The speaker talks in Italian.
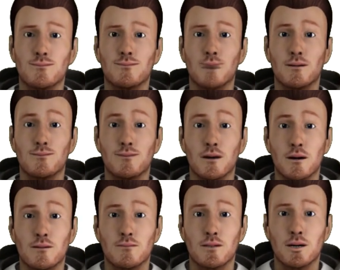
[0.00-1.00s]
Viene
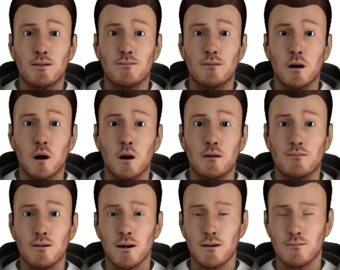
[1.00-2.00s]
utilizzato materiale
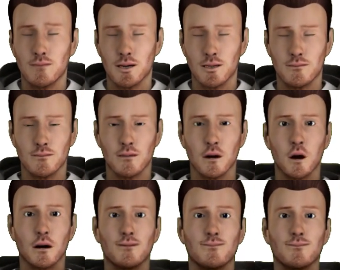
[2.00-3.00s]
Ips e il design della
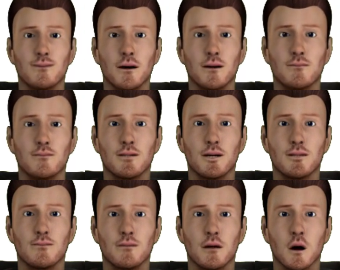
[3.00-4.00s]
passerella a spirale
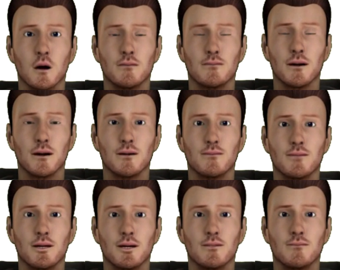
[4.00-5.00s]
interna viene
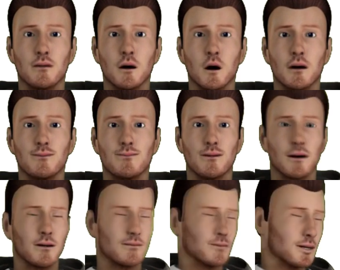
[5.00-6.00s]
utilizzato per proteggere
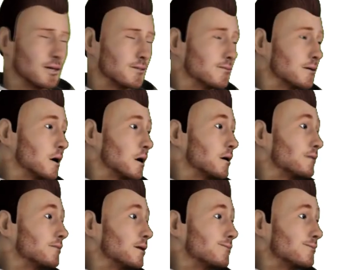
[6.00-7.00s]
la sicurezza del
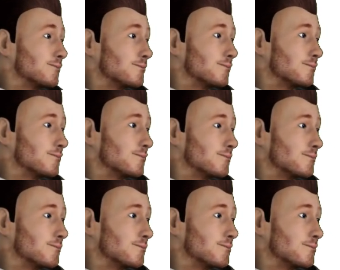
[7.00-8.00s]
gatto migliorando
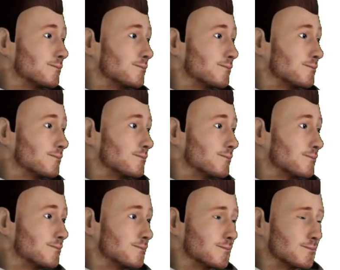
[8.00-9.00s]
l'effetto del filtro
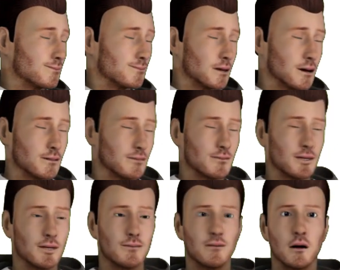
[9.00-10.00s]
a sabbia per evitare
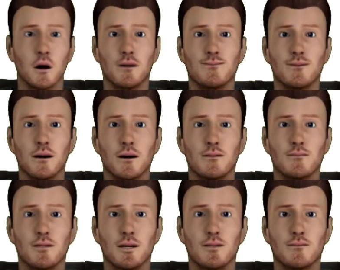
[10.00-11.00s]
che la lettiera per
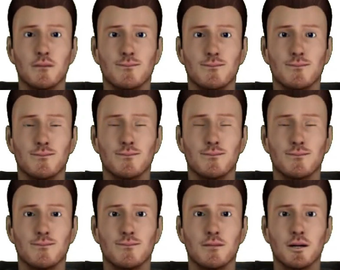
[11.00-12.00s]
gatti cada.
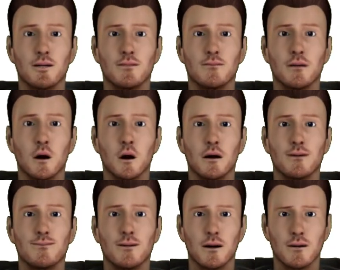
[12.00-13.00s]
Il prezzo è di
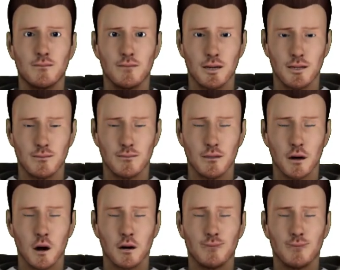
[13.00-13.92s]
372